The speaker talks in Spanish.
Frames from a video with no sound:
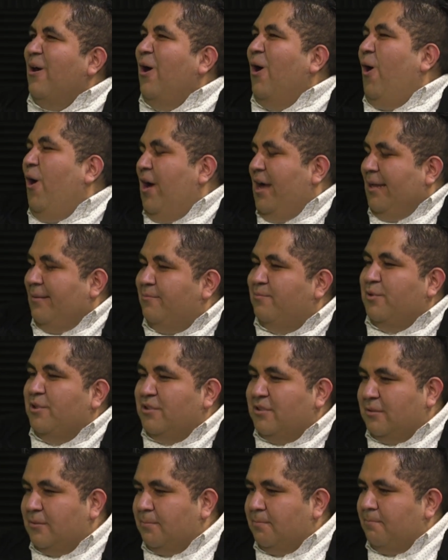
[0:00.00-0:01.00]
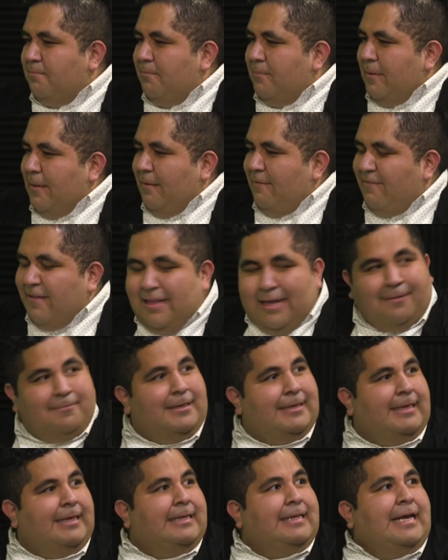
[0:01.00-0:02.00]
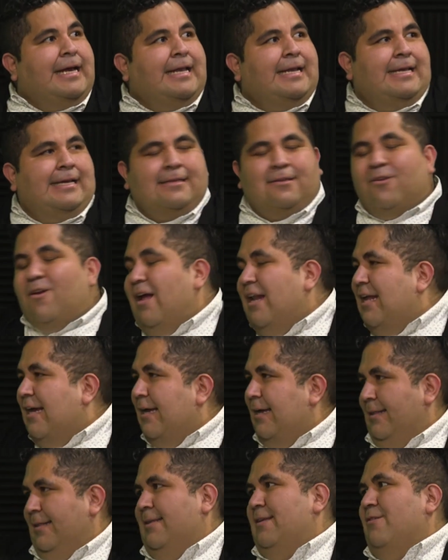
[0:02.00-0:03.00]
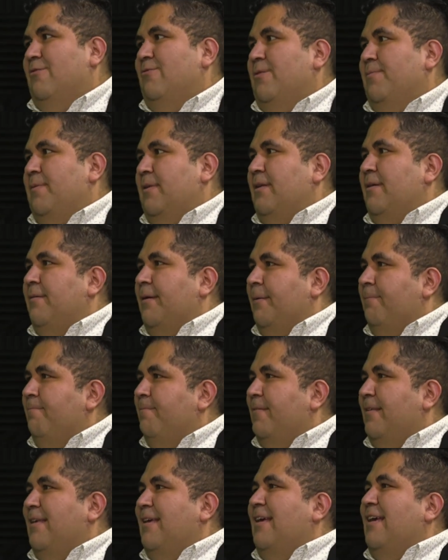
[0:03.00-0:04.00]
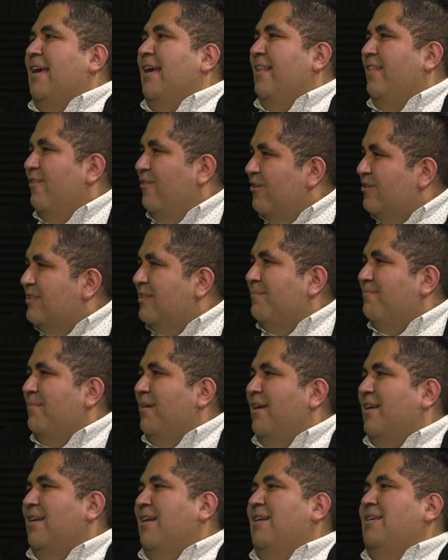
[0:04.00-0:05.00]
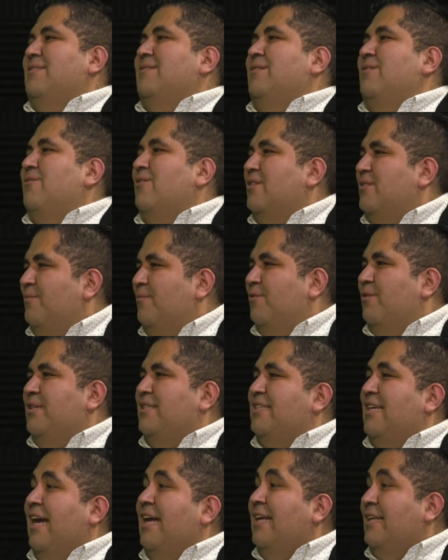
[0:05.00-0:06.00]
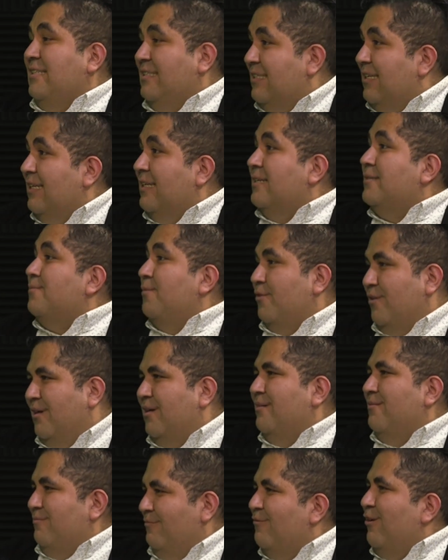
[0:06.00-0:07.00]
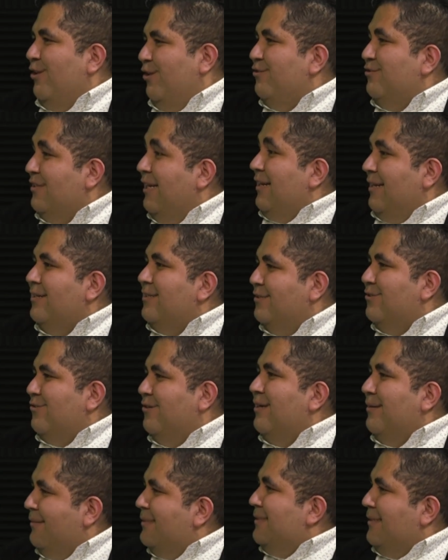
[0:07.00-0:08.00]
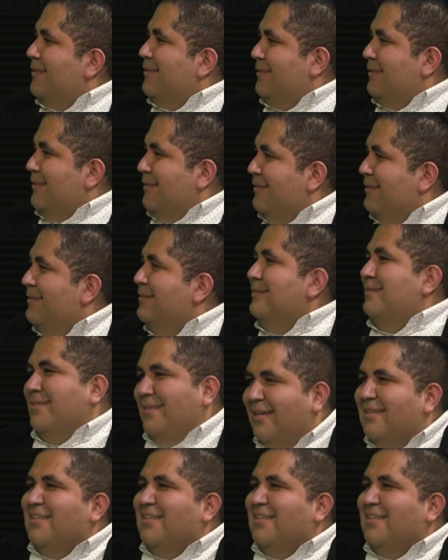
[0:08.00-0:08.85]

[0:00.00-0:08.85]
Oigan, pues finalmente díganle a toda la gente de Wipi TV no se pierdan las aventuras de Maurice ya en cines, porque cuando salga esto ya va a estar en cines. Ya